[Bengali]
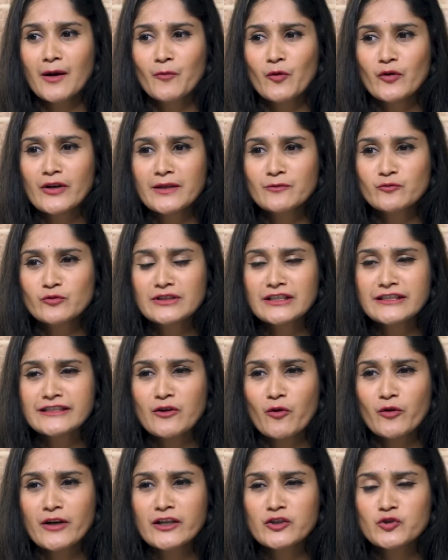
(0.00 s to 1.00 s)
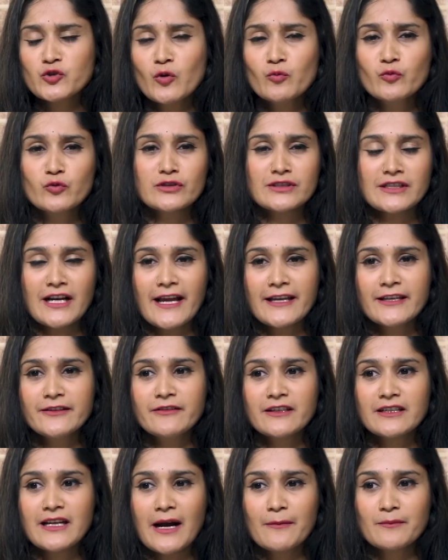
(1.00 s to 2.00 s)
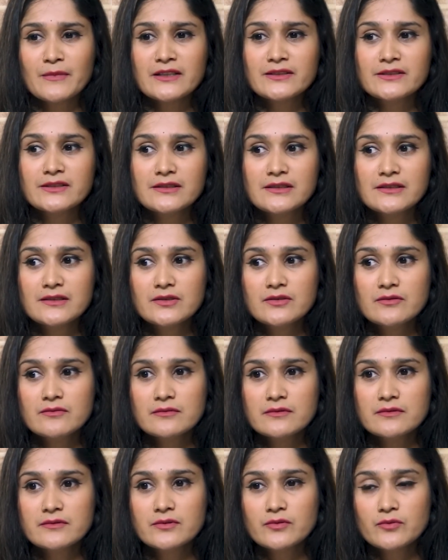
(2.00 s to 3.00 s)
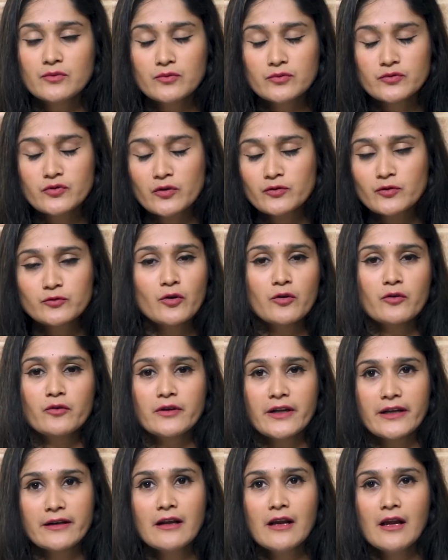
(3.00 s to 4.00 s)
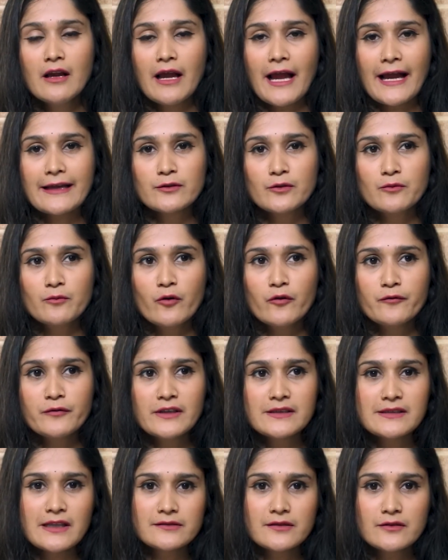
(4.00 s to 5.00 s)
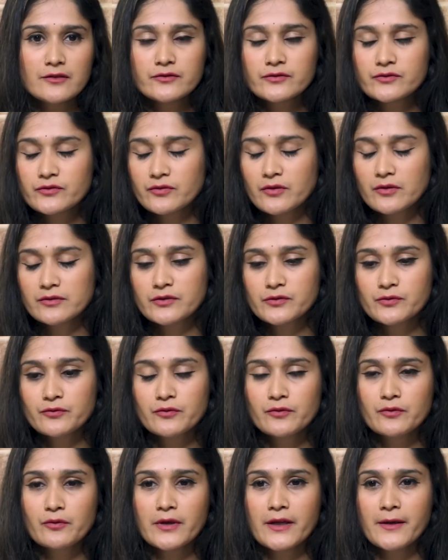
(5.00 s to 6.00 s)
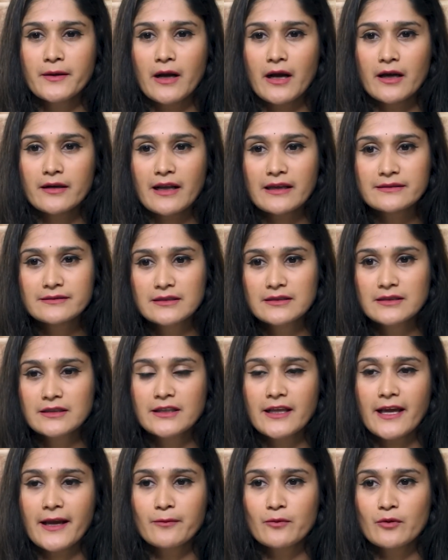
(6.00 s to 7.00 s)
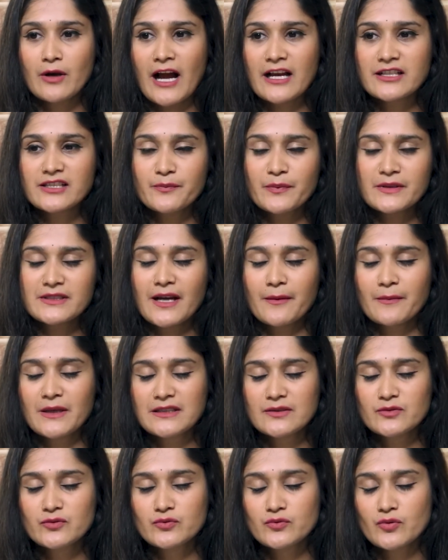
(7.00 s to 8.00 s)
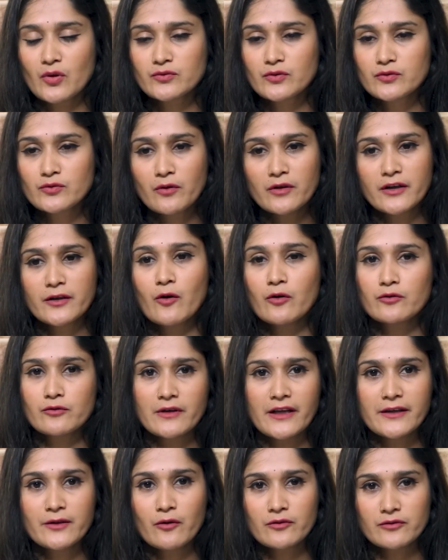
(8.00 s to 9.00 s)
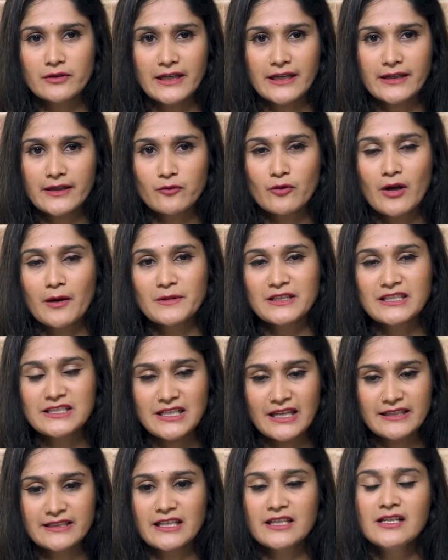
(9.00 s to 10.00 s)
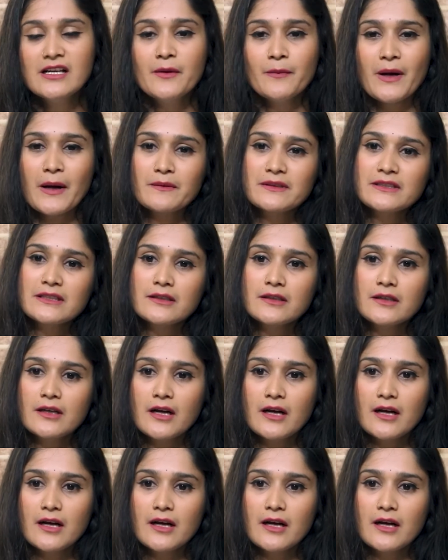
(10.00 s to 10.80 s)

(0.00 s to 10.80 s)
মনের মধ্যে যে অনেক সমস্যা ইভেন আমরা যত ধরনের একদম অফিস আদালত হতে শুরু করে রাজনীতি এবং আশেপাশে আমাদের যত ধরনের ঘটনায় ঘটনা কেন আমাদের সাথে আমাদের